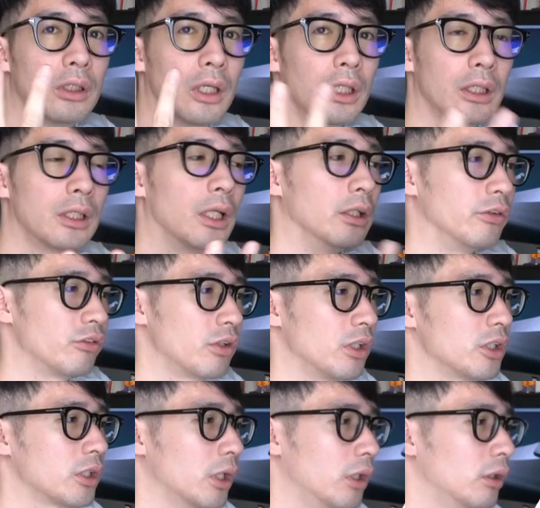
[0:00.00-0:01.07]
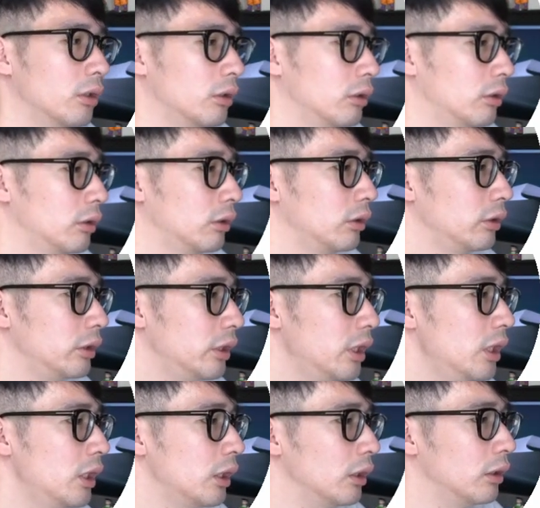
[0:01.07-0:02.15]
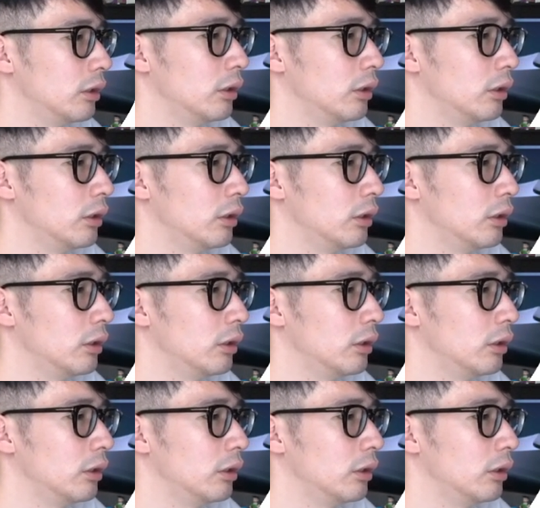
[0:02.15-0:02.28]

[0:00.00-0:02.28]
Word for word: 買ったんです確かで